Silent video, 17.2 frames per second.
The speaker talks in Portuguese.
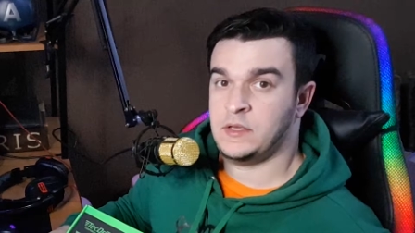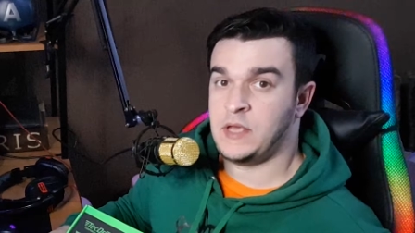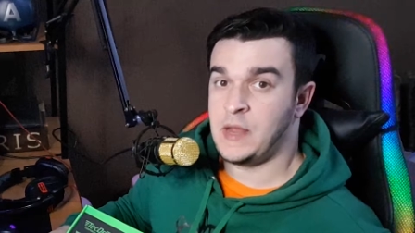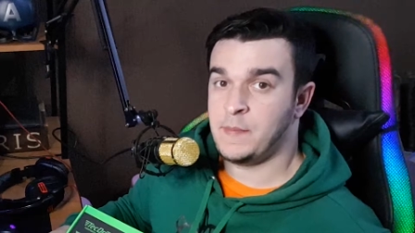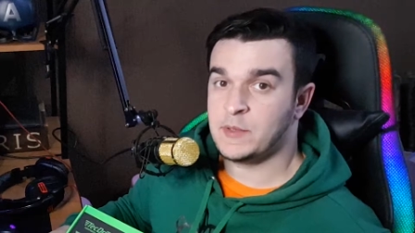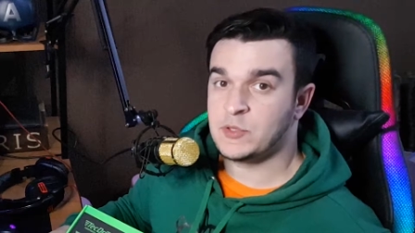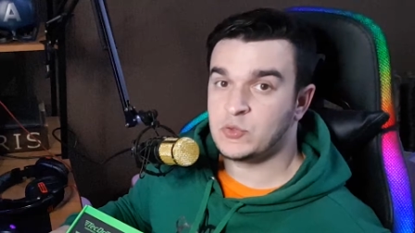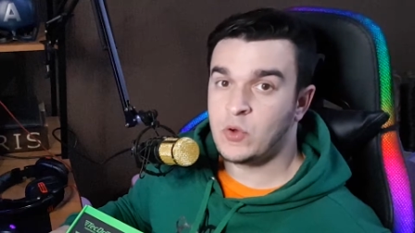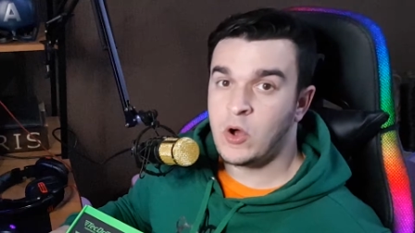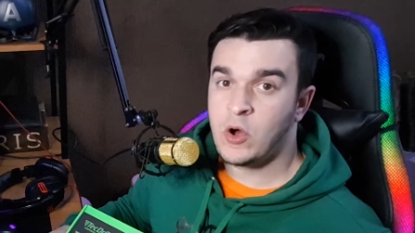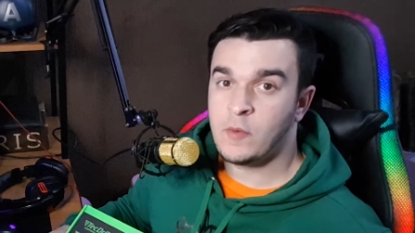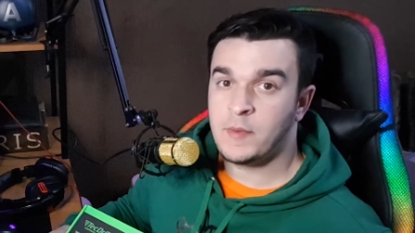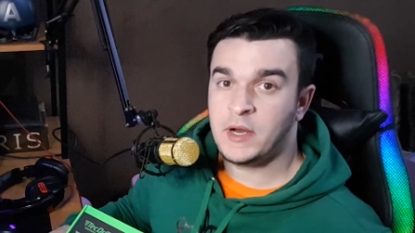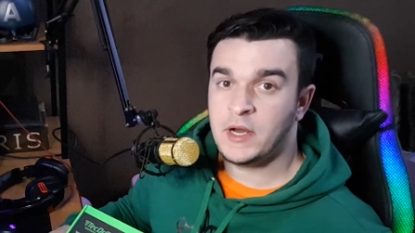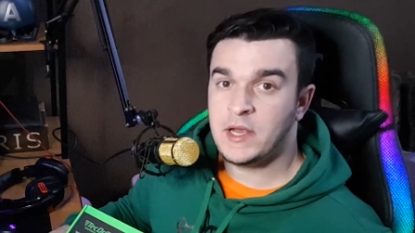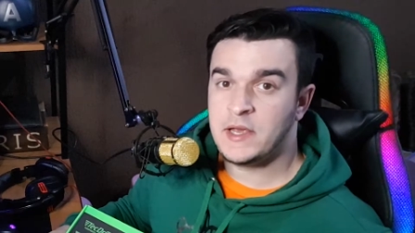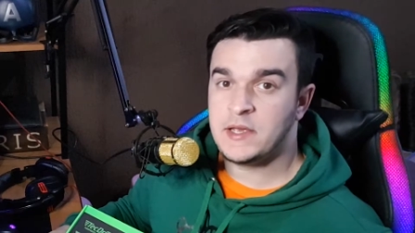E aí
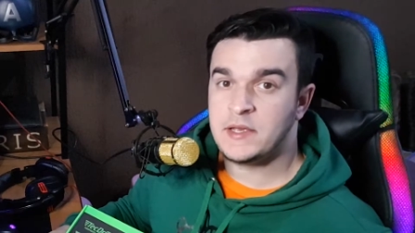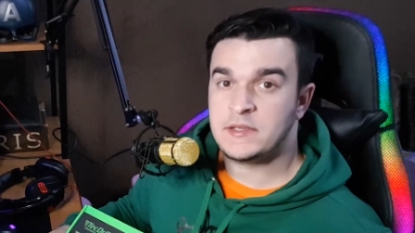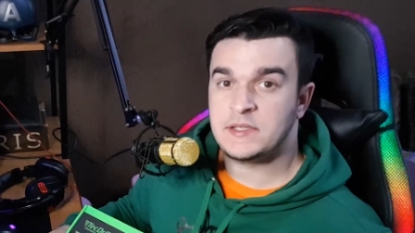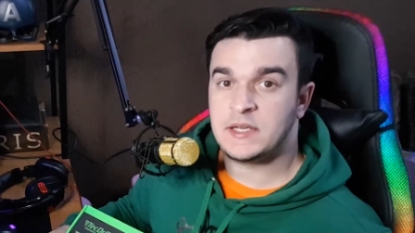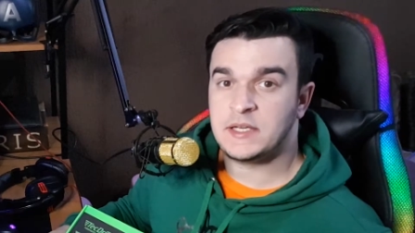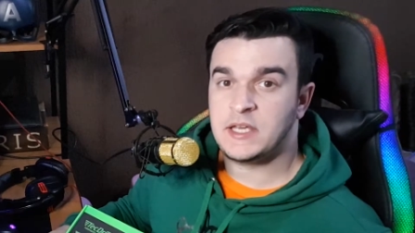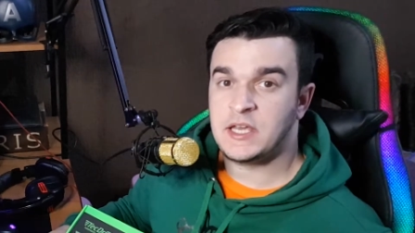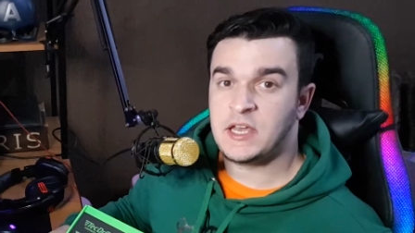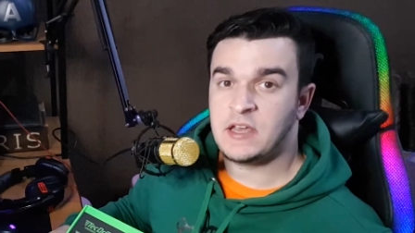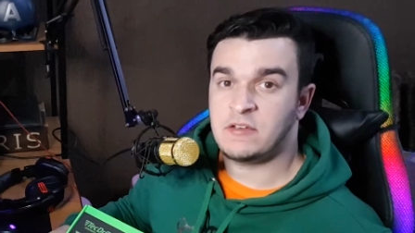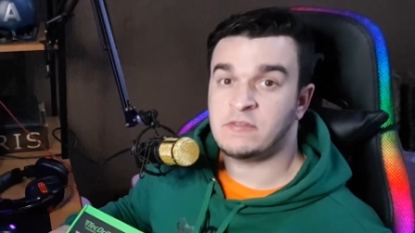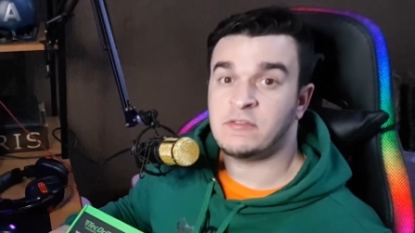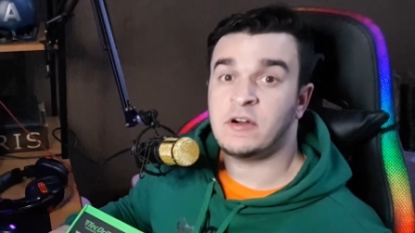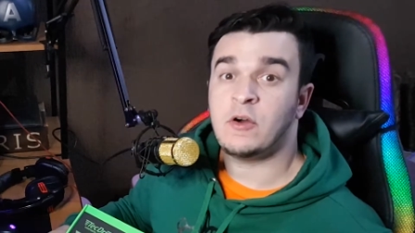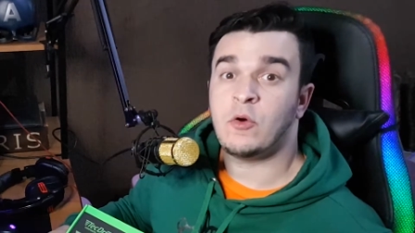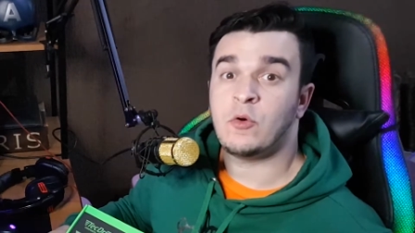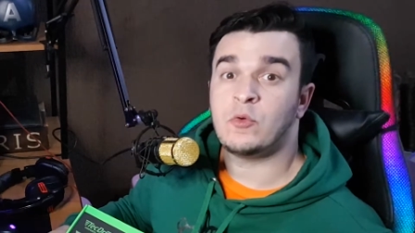pessoal, beleza? Aqui quem
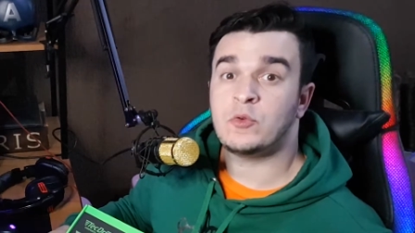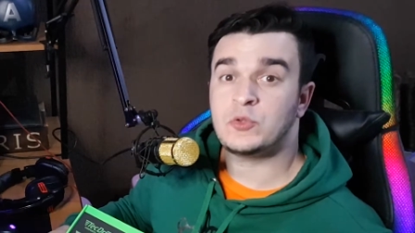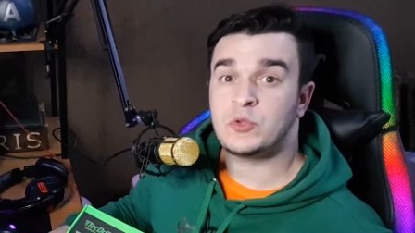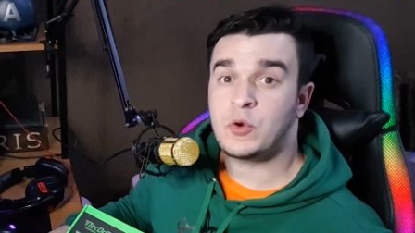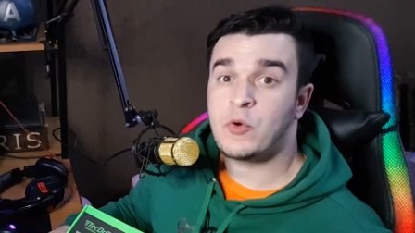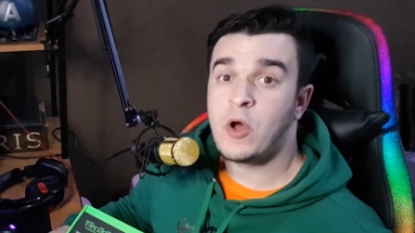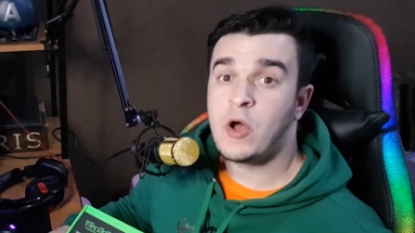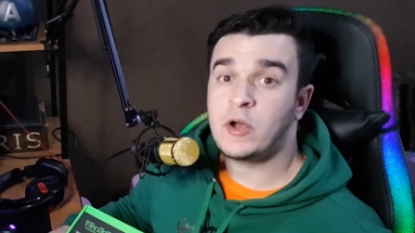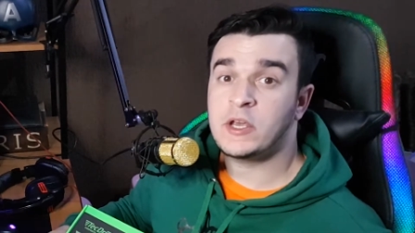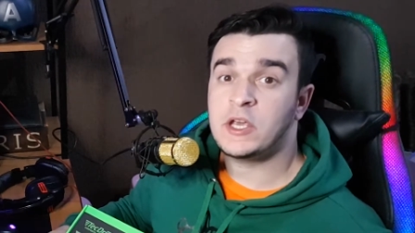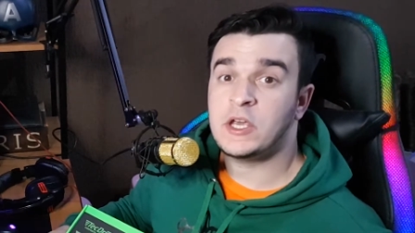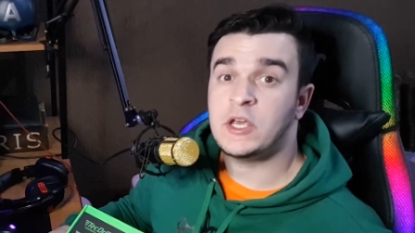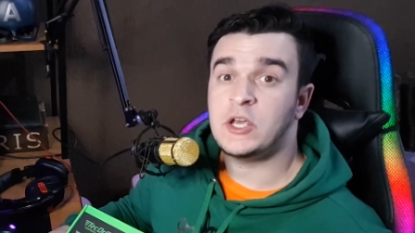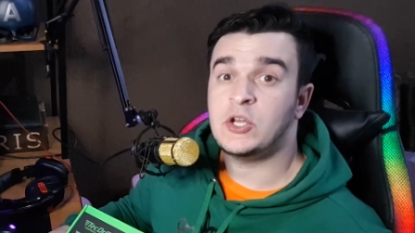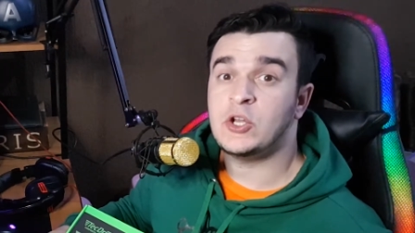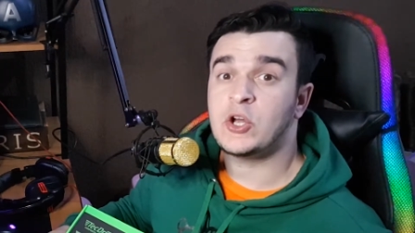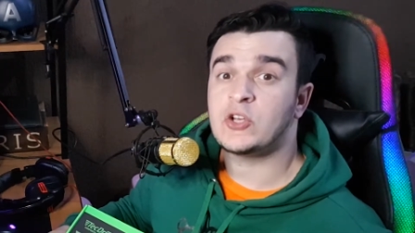fala é Augusto
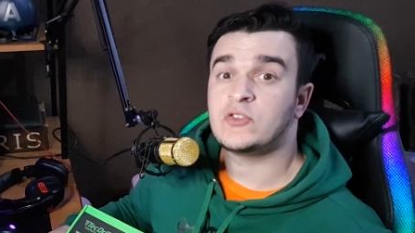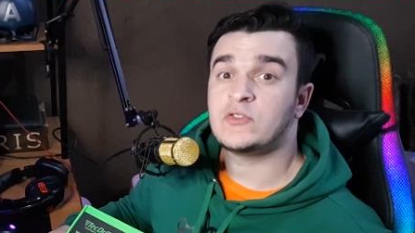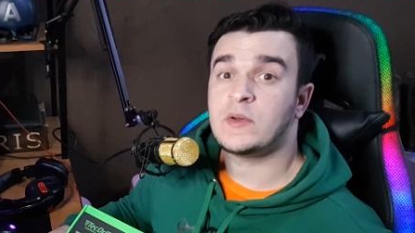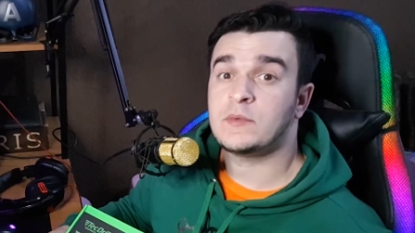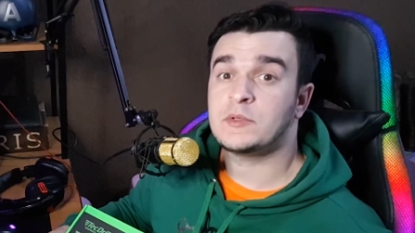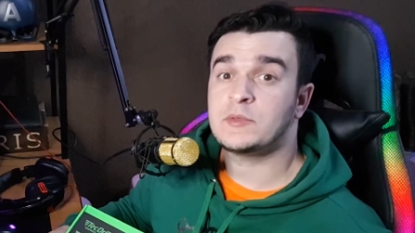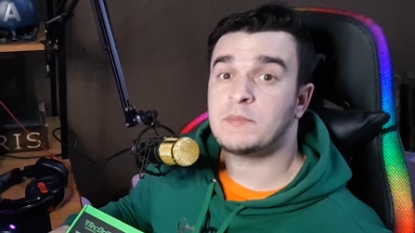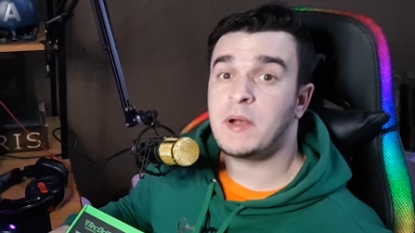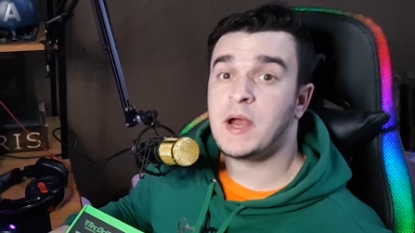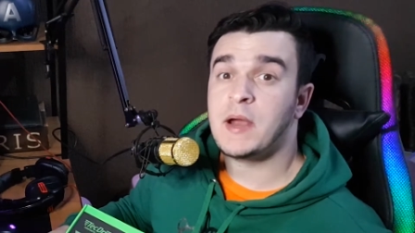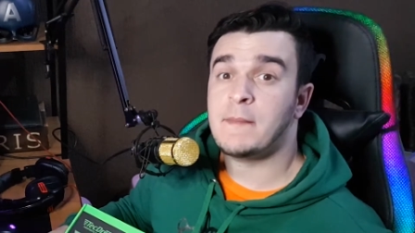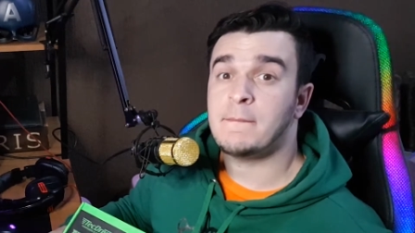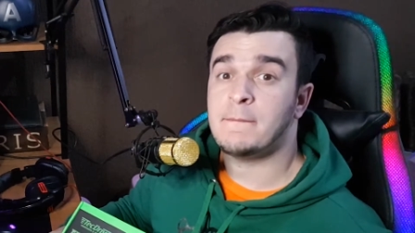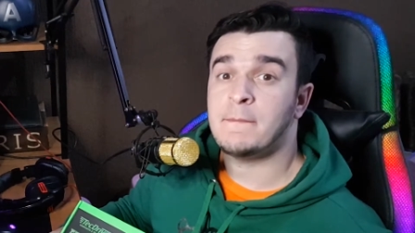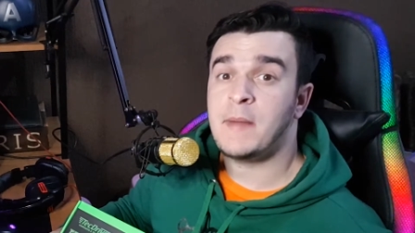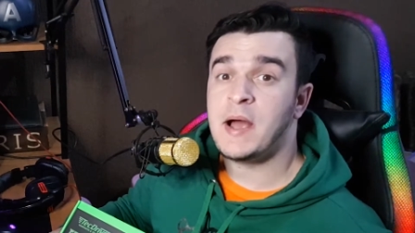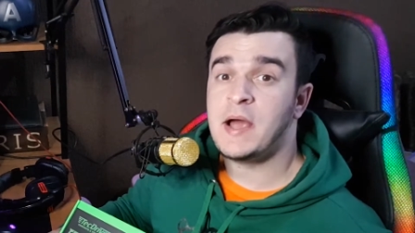Rock e nós vamos para
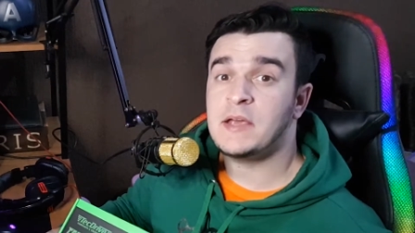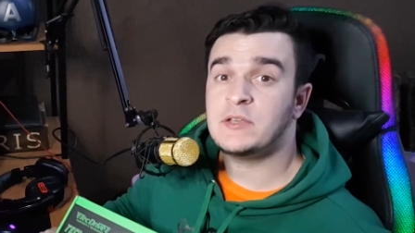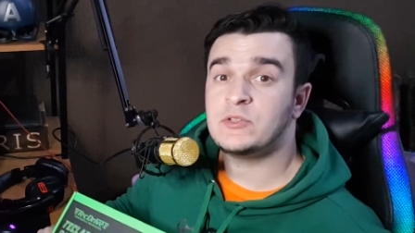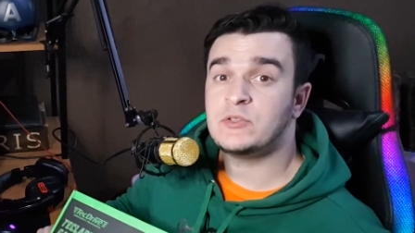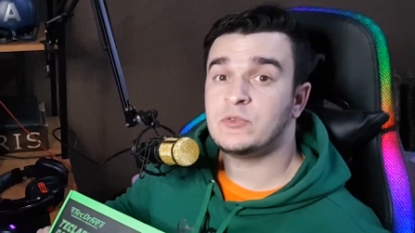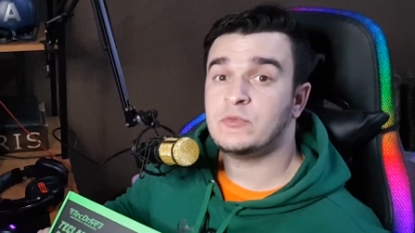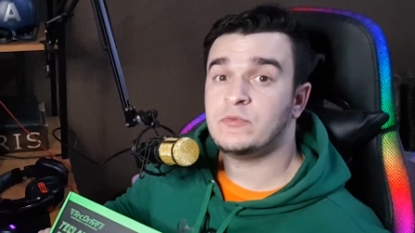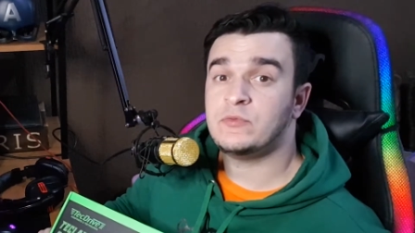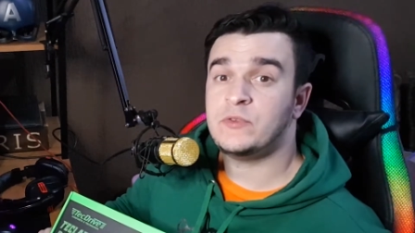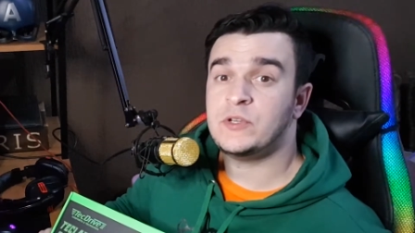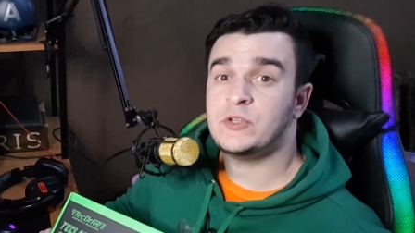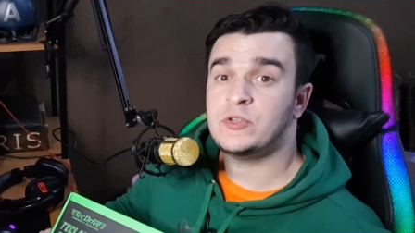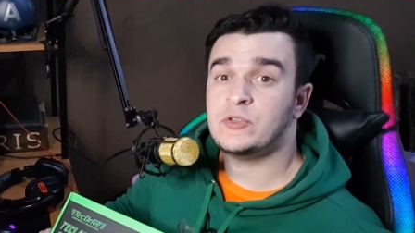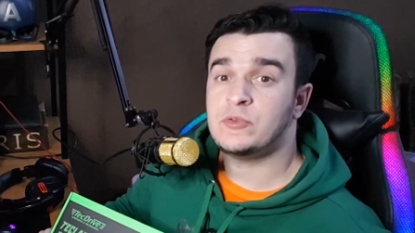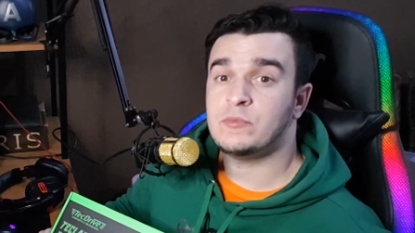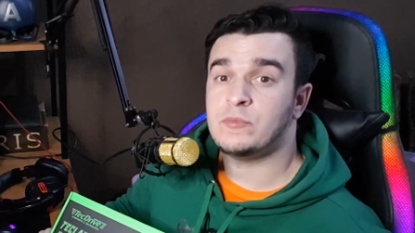mais um vídeo de